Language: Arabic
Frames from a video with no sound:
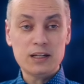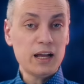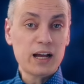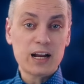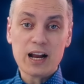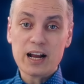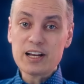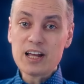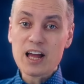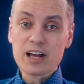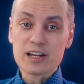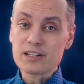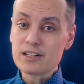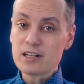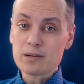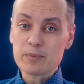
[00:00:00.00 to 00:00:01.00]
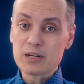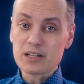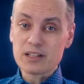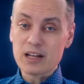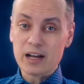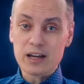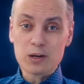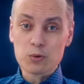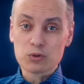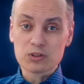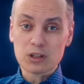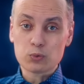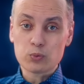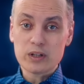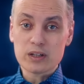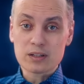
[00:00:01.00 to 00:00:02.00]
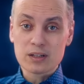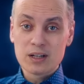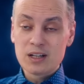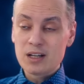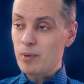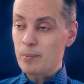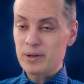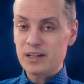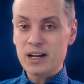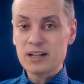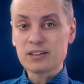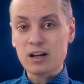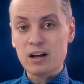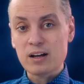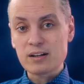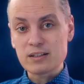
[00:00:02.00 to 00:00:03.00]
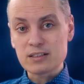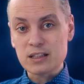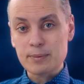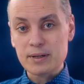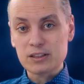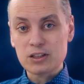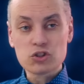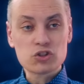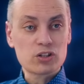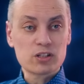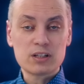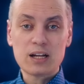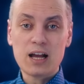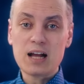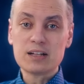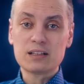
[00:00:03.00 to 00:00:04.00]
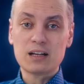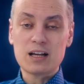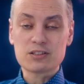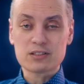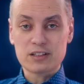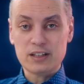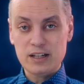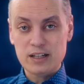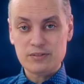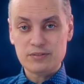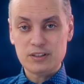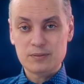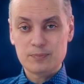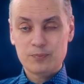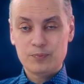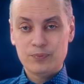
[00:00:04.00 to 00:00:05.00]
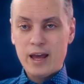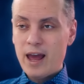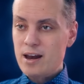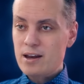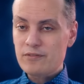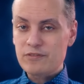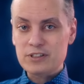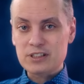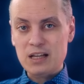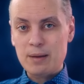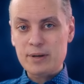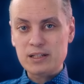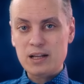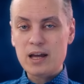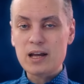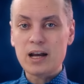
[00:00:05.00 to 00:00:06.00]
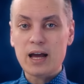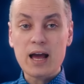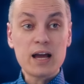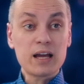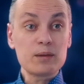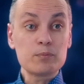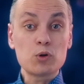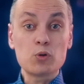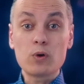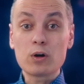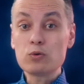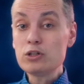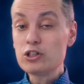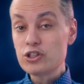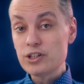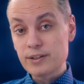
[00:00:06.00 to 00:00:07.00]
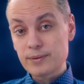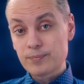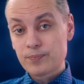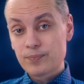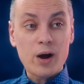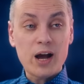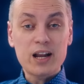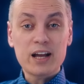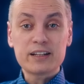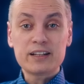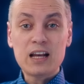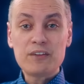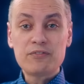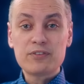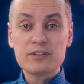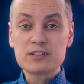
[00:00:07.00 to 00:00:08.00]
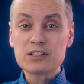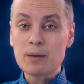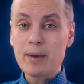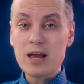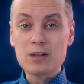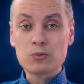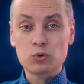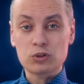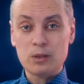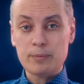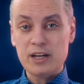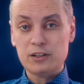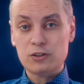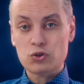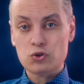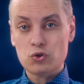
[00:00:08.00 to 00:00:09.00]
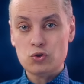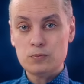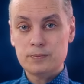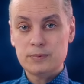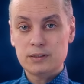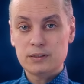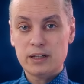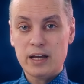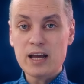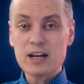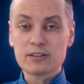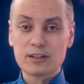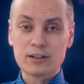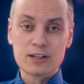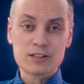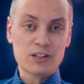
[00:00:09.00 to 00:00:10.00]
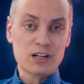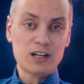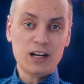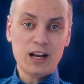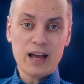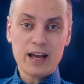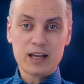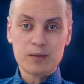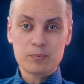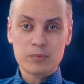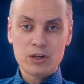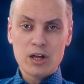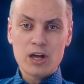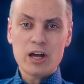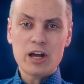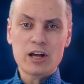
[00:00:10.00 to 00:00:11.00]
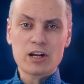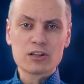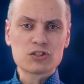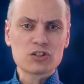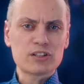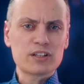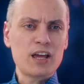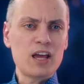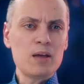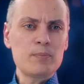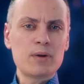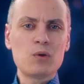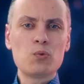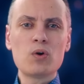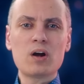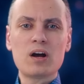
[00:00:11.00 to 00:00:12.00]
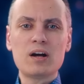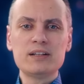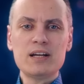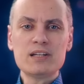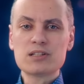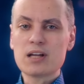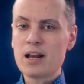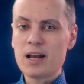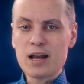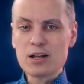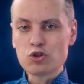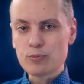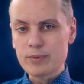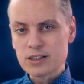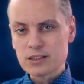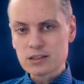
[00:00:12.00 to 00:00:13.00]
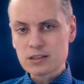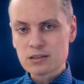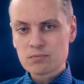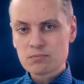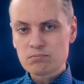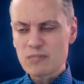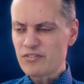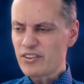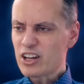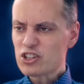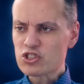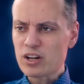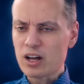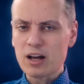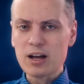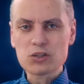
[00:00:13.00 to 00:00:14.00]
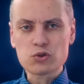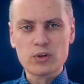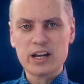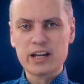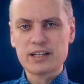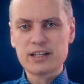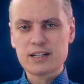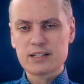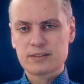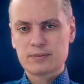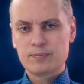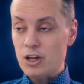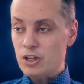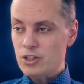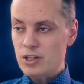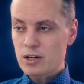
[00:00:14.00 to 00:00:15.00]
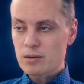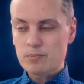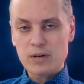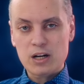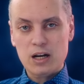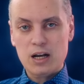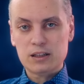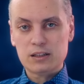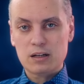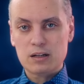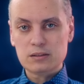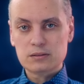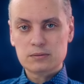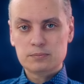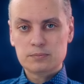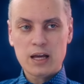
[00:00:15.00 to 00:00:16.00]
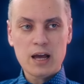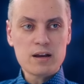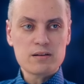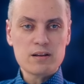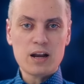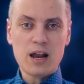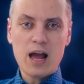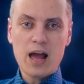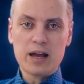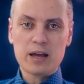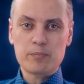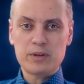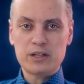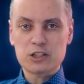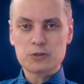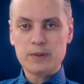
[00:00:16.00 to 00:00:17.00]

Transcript: اللي دخل عليها كتير من التغيير والتطوير من بدايه القرن ال17 لحد العصر اللي احنا فيه كان في الزمن ده الحاكم هو كل شيء وعلى اختلاف سمات وطبيعه الشعوب كانت النظرة للحاكم هي نظرة هيبة وقداسة لا تمس ما فيهاش نقاش ولا جدال كتير من الحضارات كان الحاكم